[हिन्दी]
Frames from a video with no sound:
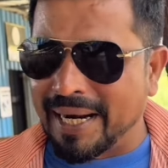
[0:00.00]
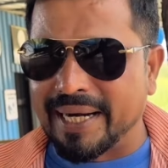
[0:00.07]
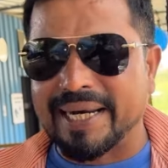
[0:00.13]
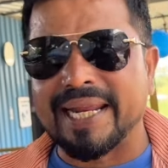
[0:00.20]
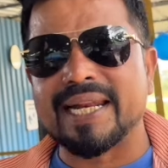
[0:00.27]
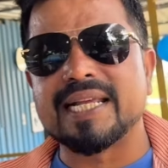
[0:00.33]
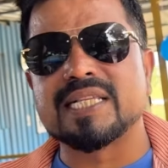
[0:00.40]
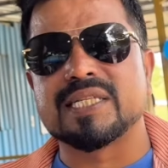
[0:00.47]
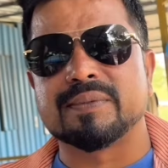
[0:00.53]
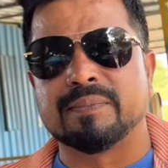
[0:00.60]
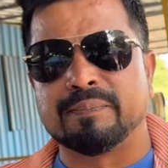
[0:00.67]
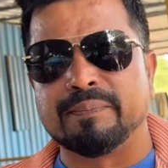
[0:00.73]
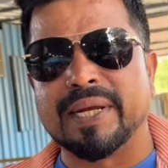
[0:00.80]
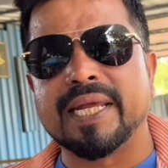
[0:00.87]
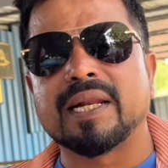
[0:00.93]
मेंटेनेंस
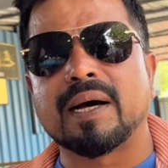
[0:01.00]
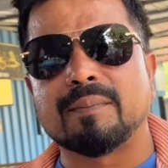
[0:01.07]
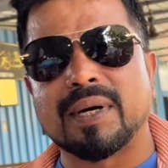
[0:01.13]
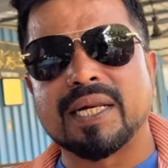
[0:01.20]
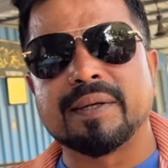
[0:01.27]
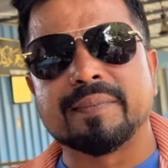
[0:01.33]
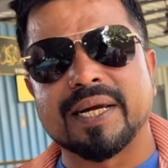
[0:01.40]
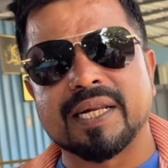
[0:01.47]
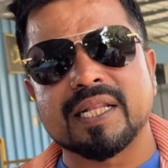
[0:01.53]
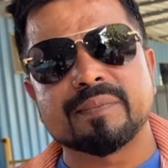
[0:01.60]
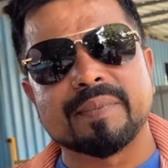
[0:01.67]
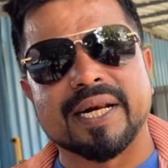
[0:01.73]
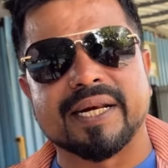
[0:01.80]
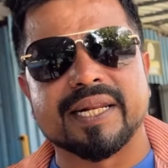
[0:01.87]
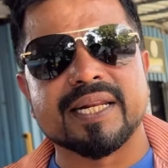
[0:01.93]
मेन तो हमारी मेहनत
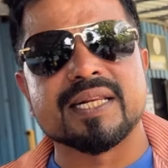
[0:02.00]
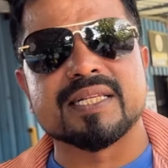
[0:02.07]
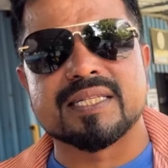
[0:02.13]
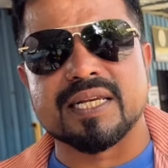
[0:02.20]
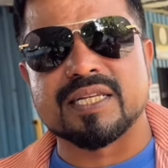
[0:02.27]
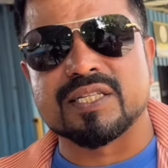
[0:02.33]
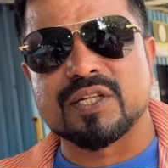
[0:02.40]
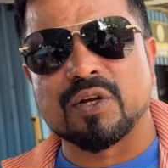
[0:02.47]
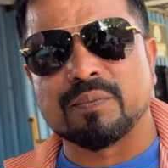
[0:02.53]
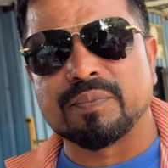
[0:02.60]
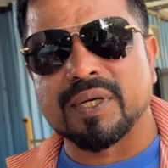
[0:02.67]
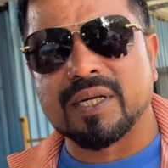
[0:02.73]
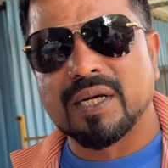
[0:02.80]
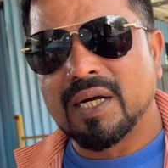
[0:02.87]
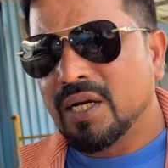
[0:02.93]
मेंटेनेंस है इसके
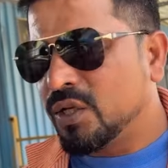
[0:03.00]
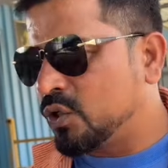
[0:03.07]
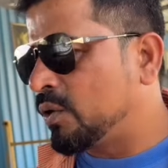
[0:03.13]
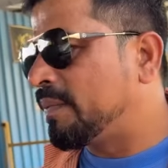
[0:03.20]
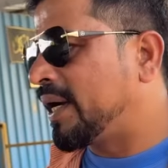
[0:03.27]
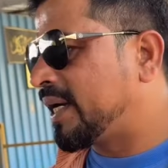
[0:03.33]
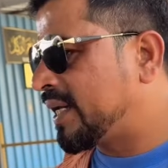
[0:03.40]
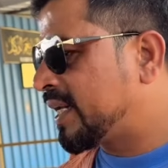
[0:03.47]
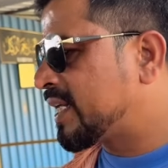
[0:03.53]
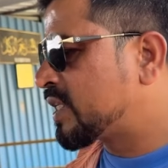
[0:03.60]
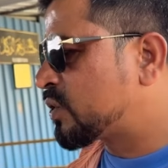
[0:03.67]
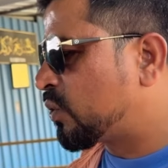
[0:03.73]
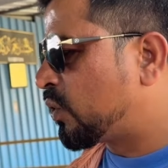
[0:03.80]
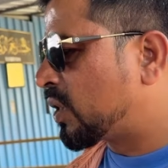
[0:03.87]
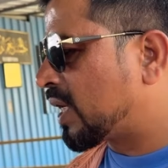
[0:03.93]
हम्म। ऊपर जो
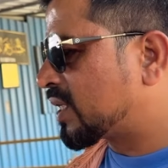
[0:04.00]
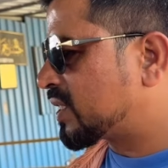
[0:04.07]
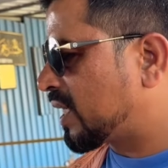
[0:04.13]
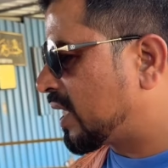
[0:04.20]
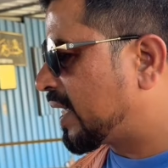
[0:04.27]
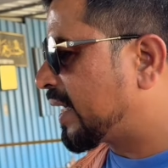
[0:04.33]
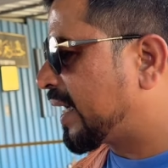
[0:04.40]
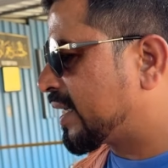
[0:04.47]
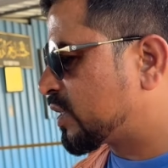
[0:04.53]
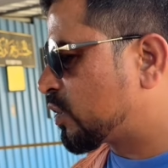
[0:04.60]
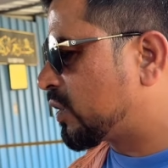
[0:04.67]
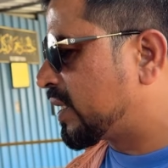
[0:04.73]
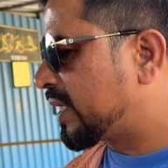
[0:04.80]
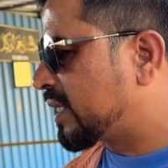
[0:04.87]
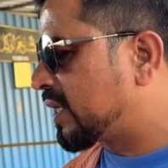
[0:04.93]
मेंटेनेंस होगा चलेगा
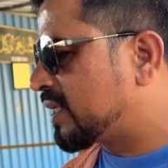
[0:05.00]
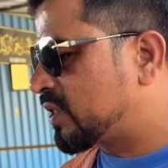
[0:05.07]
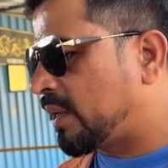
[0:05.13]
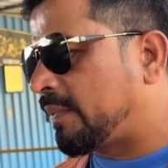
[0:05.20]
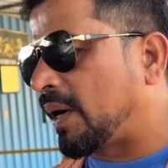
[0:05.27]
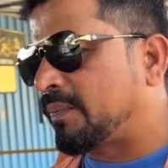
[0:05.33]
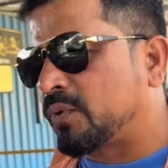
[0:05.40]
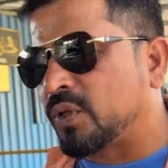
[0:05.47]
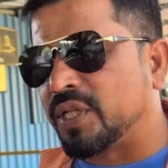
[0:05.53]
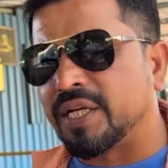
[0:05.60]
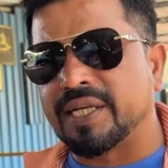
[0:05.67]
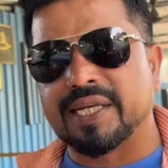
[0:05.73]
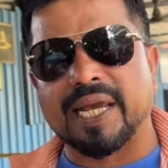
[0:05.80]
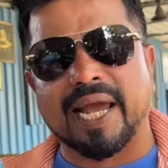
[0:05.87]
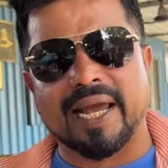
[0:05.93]
एग्जॉटिक का जब आपको दिख
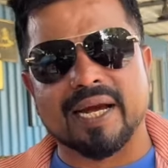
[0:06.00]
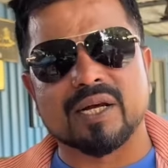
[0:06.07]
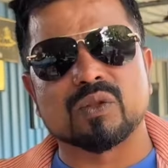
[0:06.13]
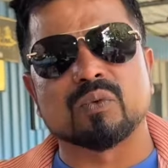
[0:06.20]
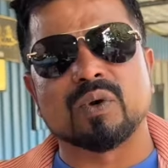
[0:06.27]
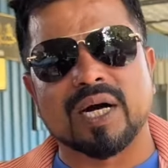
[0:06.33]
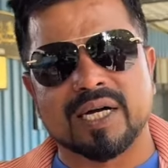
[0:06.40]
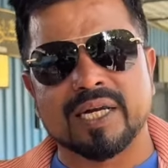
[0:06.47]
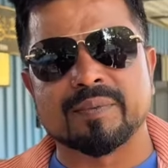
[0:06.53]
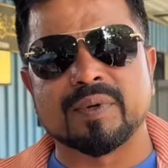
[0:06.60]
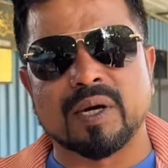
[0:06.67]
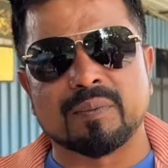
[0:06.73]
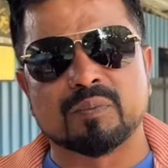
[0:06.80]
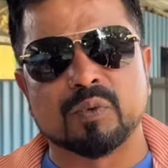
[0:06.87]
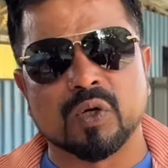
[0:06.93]
के आएगा तो वाकई
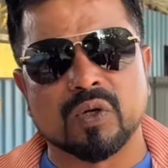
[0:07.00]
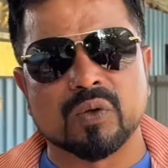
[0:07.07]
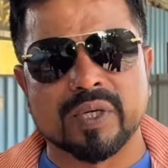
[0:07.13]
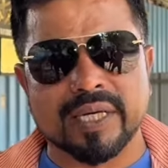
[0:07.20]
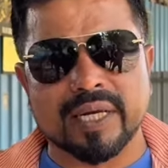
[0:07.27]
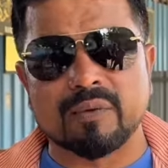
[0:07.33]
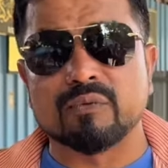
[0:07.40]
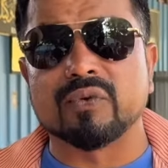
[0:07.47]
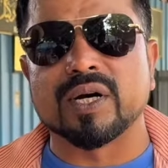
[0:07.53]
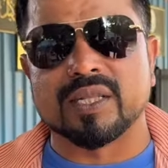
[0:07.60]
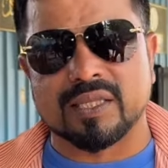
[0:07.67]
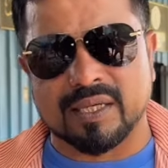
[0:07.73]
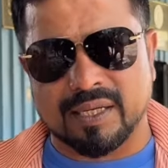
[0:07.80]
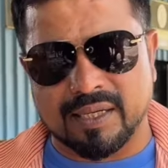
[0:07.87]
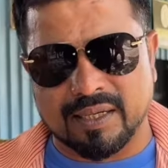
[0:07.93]
में आप बोलोगे क्या
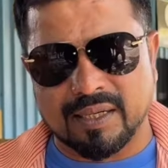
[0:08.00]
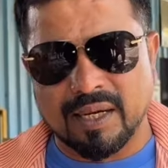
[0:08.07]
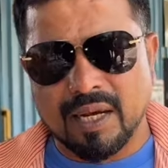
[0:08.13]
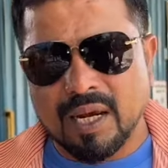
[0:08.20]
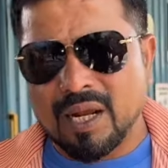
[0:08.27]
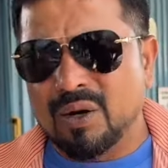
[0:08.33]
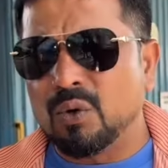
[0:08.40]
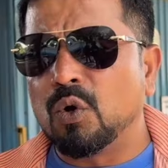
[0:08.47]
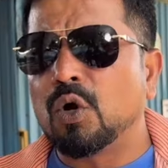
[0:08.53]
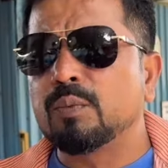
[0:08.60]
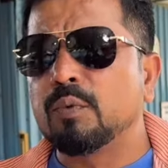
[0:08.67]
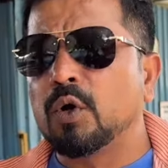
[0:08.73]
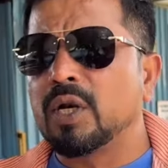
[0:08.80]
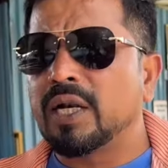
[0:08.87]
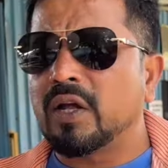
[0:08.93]
वर्थ है sure लोग
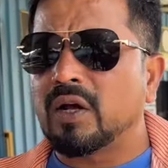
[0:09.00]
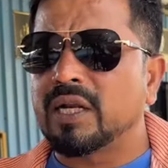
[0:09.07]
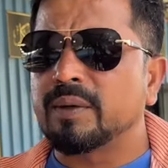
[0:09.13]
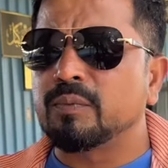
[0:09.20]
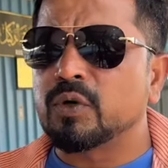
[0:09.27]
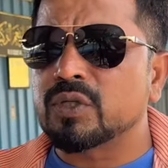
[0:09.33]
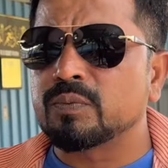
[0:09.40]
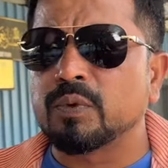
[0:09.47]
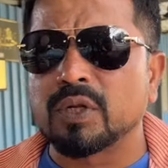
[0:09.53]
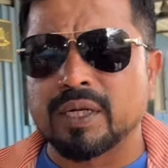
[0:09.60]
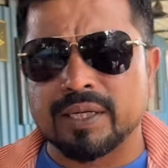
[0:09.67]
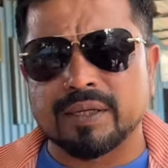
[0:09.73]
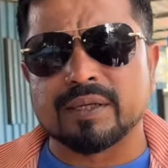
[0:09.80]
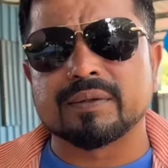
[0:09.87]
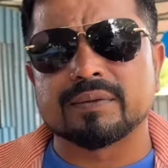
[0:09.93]
हाँ। बोलने वाले बहुत मैंने
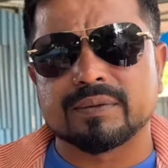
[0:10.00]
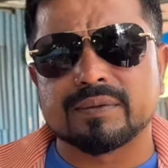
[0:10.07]
तारीफ